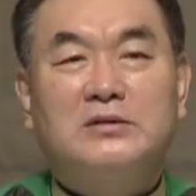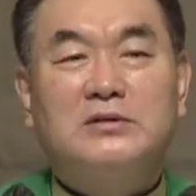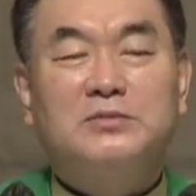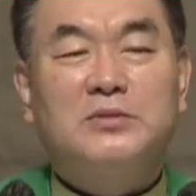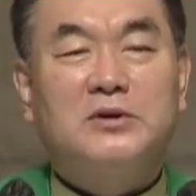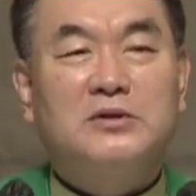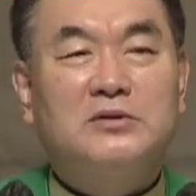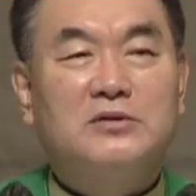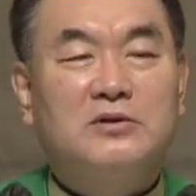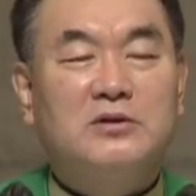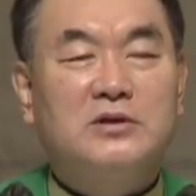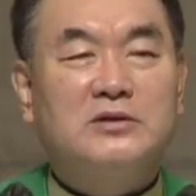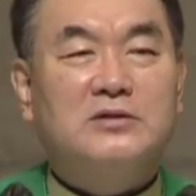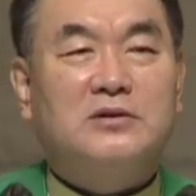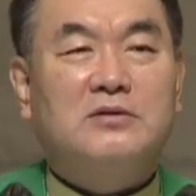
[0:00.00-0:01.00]
말씀드린
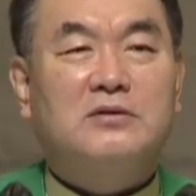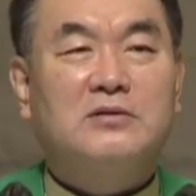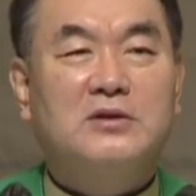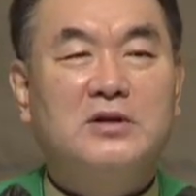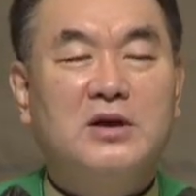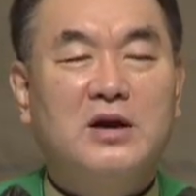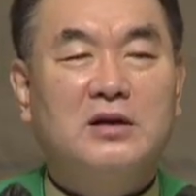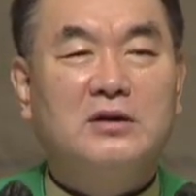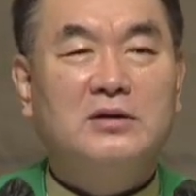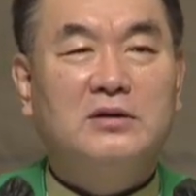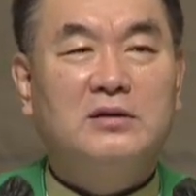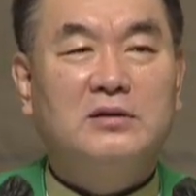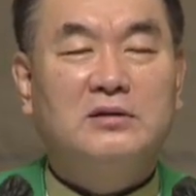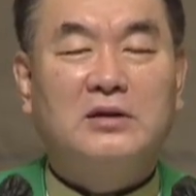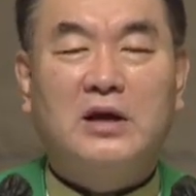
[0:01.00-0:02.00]
적이 있었던
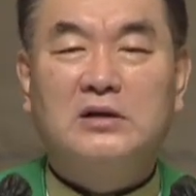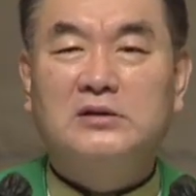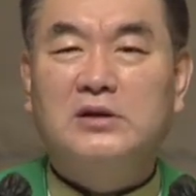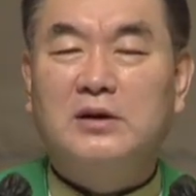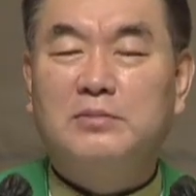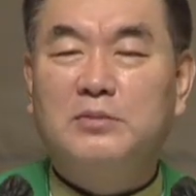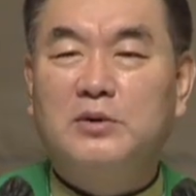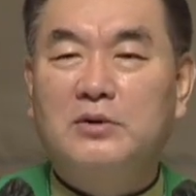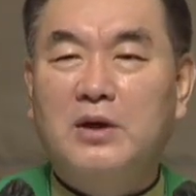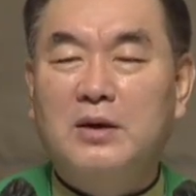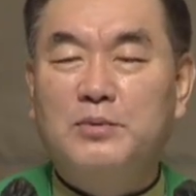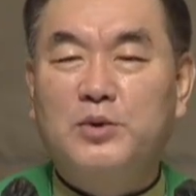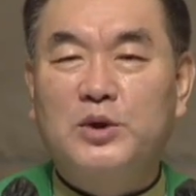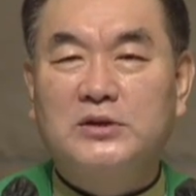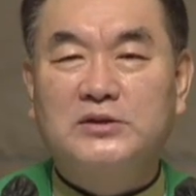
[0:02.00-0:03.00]
이야기를 다시 한번
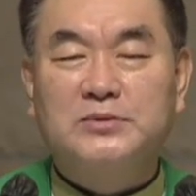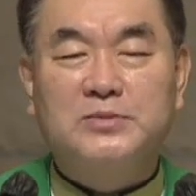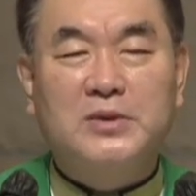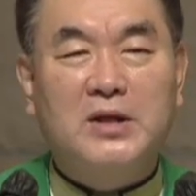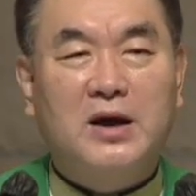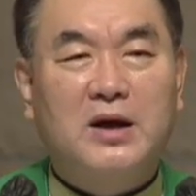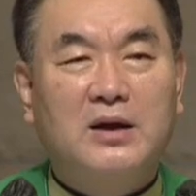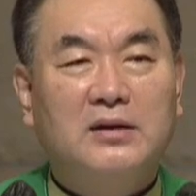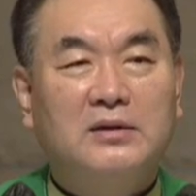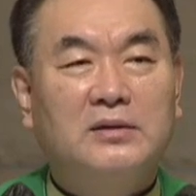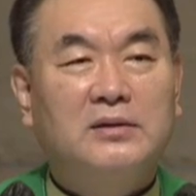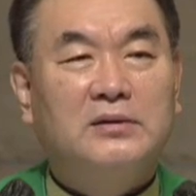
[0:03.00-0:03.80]
해보겠습니다.